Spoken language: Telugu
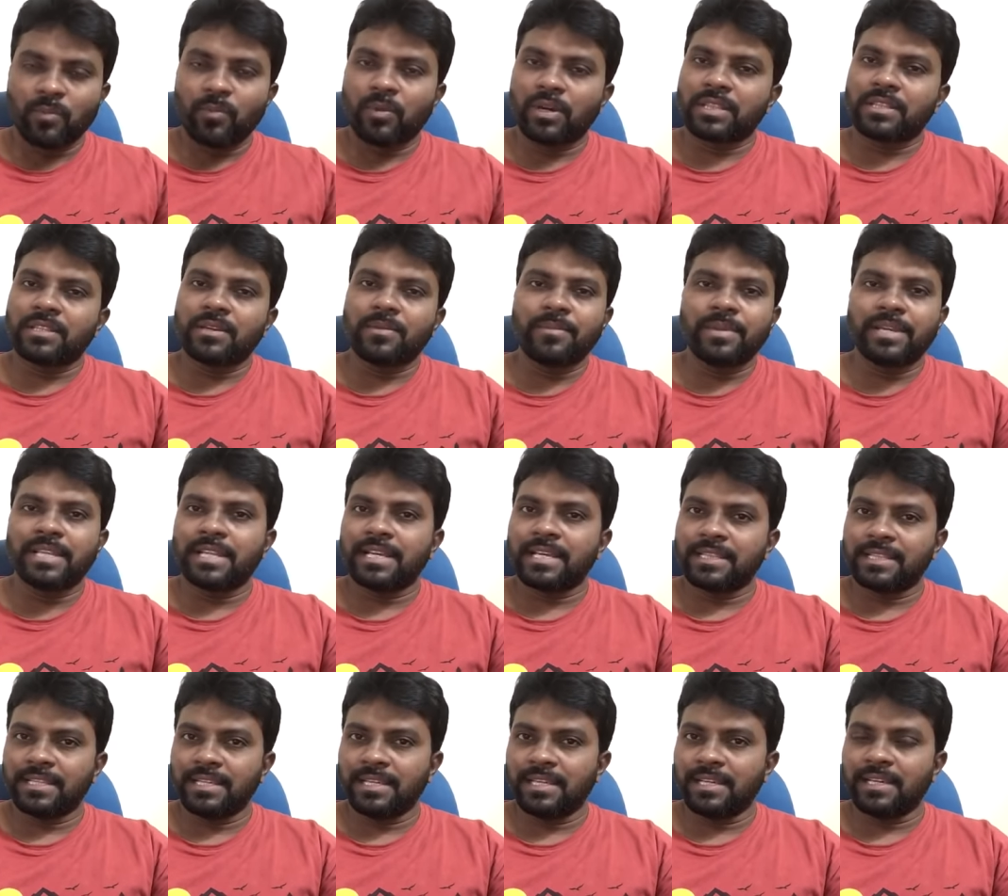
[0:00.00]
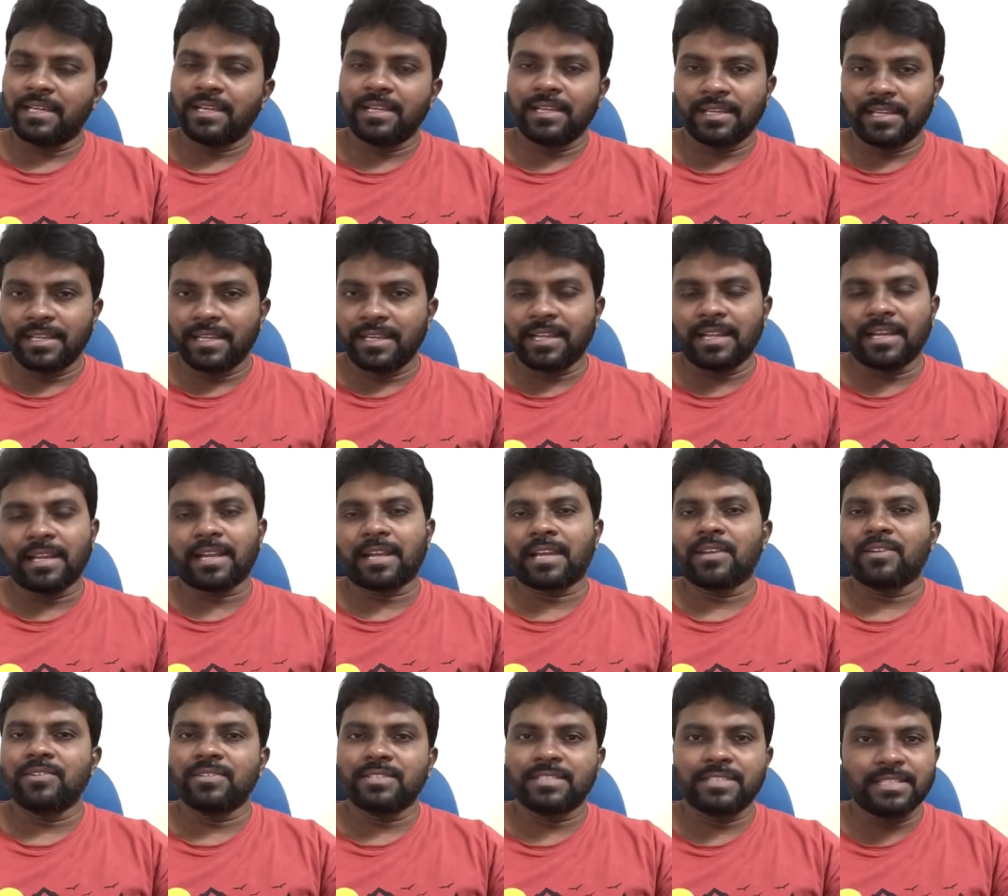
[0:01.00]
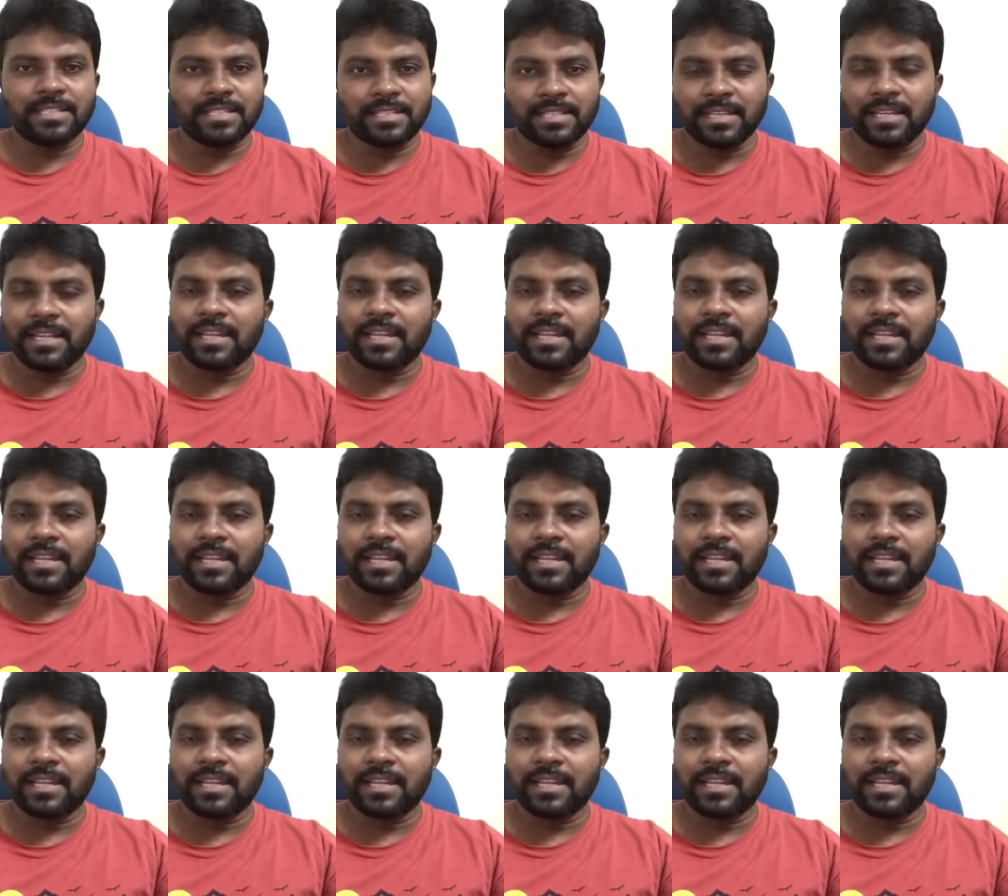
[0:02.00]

మొత్తం మీద అయితే ఈయన అక్కడి నుంచి